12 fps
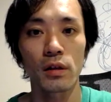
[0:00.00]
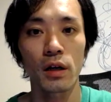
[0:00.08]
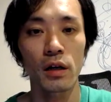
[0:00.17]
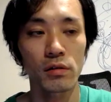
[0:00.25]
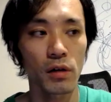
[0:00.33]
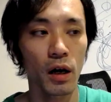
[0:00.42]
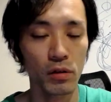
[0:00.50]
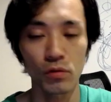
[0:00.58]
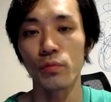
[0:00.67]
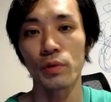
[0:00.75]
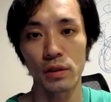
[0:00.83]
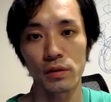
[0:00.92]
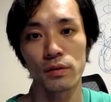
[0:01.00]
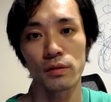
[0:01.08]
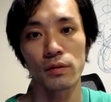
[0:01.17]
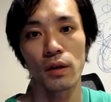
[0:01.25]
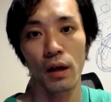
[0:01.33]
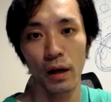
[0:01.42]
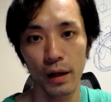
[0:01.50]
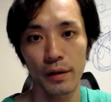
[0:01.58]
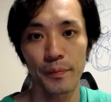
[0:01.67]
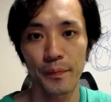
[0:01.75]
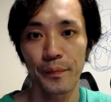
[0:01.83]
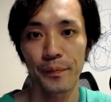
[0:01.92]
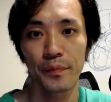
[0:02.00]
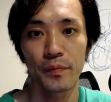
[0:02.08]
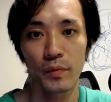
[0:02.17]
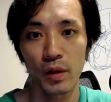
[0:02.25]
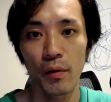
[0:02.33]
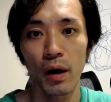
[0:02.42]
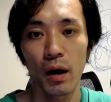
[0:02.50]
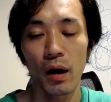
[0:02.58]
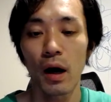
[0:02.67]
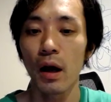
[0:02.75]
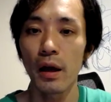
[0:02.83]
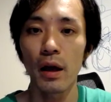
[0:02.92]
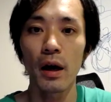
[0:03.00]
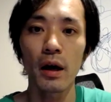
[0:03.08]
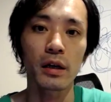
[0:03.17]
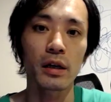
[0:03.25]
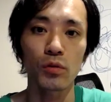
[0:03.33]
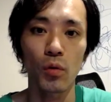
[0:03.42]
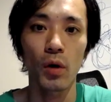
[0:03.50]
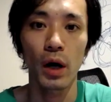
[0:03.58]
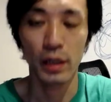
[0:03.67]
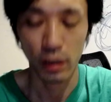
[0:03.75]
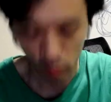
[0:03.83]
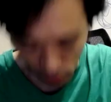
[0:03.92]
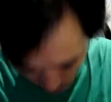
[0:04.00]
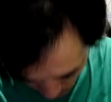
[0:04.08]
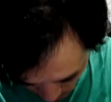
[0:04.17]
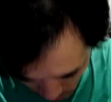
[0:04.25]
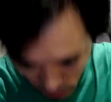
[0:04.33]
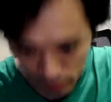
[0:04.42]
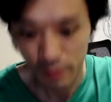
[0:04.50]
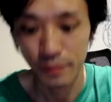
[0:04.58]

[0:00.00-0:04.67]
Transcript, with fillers: 書くあるのみです。はい。では、えー、アンケートありがとうございます。